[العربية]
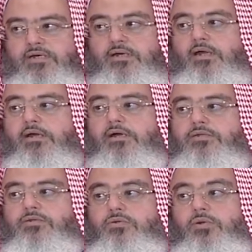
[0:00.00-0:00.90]

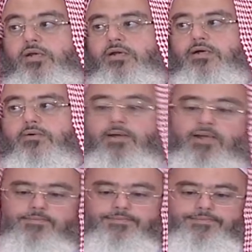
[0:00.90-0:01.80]
راد
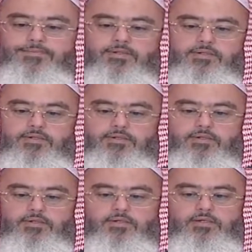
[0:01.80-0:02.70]
لقولهم
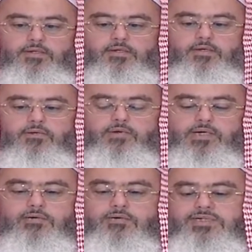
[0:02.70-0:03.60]

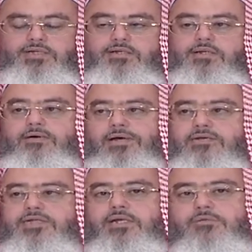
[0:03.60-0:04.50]
وقول صلى الله
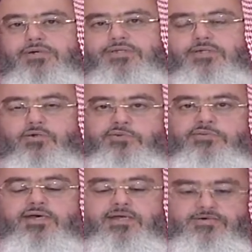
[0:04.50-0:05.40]
عليه وسلم اغسلوا
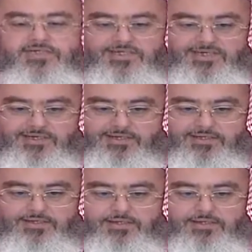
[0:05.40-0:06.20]
بماء وسدر